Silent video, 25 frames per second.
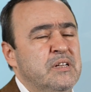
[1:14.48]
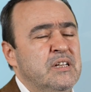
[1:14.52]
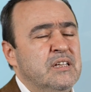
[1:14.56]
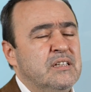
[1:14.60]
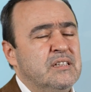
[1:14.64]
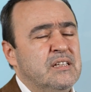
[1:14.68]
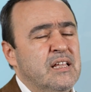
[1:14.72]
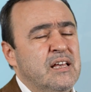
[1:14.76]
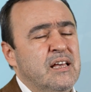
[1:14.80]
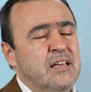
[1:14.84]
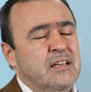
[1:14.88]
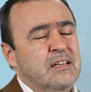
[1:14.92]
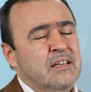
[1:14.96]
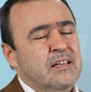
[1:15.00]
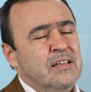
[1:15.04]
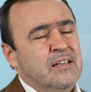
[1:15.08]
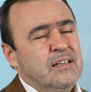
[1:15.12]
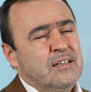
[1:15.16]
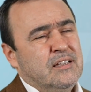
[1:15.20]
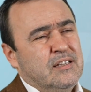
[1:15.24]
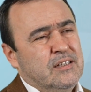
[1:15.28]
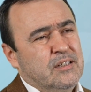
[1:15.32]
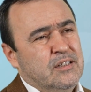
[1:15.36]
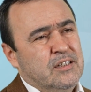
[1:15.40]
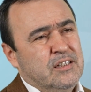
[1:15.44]
birlikte
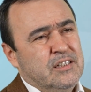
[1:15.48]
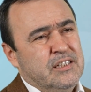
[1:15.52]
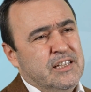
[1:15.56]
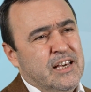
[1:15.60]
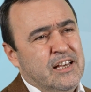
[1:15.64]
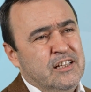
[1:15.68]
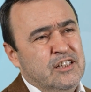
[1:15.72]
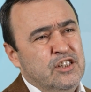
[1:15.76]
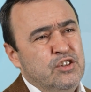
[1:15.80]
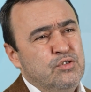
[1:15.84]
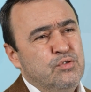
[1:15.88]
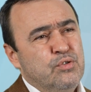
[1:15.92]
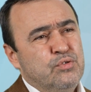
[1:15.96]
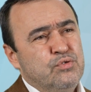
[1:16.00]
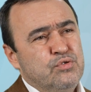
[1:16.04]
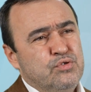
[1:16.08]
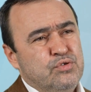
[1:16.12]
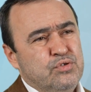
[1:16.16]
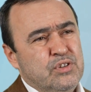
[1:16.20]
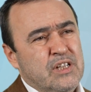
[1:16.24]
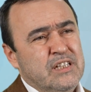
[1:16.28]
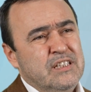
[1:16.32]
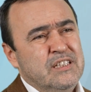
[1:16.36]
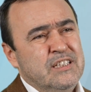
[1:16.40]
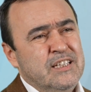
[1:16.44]
e, kendi
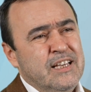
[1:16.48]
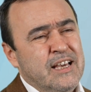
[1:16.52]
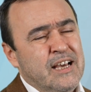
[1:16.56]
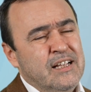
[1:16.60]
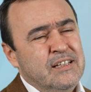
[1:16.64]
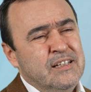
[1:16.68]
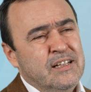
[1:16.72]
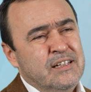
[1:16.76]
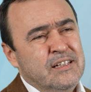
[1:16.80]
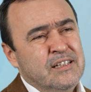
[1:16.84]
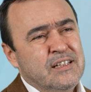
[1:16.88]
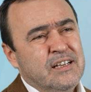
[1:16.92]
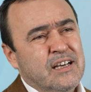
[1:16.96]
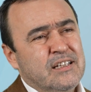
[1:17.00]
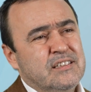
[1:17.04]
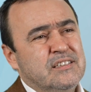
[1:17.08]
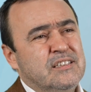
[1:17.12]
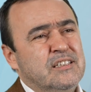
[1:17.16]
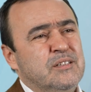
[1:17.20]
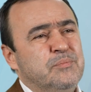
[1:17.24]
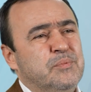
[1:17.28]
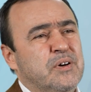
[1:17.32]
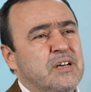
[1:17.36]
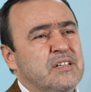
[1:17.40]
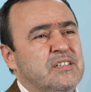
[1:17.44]
görüşüne diğerlerinin
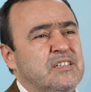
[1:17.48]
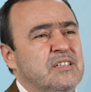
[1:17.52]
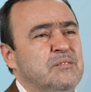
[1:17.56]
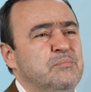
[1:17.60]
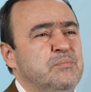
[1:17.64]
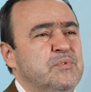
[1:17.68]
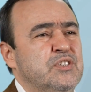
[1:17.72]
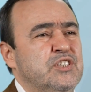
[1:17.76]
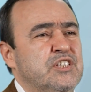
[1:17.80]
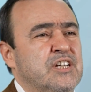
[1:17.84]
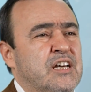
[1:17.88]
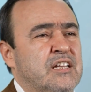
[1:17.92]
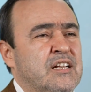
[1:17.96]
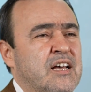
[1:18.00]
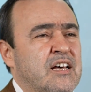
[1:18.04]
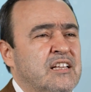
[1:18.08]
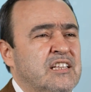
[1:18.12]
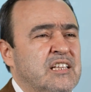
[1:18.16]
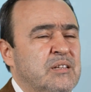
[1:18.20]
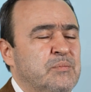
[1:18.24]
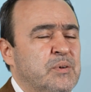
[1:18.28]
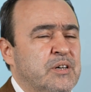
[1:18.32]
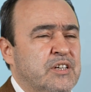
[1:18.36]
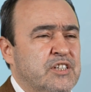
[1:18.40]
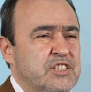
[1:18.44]
katılıp katılmayacağını
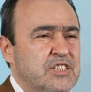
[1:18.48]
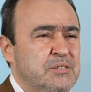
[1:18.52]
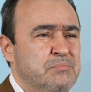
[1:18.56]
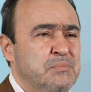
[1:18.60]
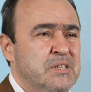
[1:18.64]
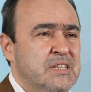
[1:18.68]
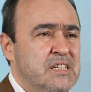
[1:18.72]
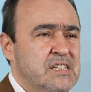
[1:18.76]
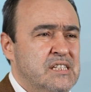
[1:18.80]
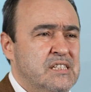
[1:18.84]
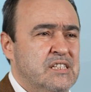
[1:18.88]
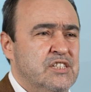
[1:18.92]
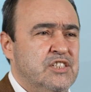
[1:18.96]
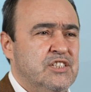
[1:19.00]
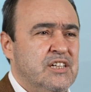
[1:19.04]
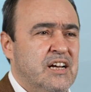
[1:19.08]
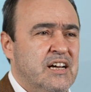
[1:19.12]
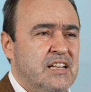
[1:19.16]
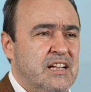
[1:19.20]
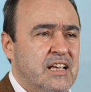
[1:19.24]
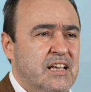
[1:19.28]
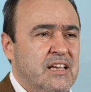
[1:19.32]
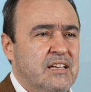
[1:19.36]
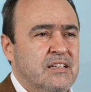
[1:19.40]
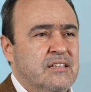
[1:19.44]
anlamak için bir
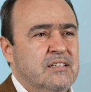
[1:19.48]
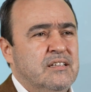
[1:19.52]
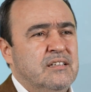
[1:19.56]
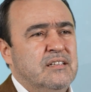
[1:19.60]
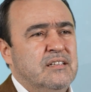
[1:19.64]
istişare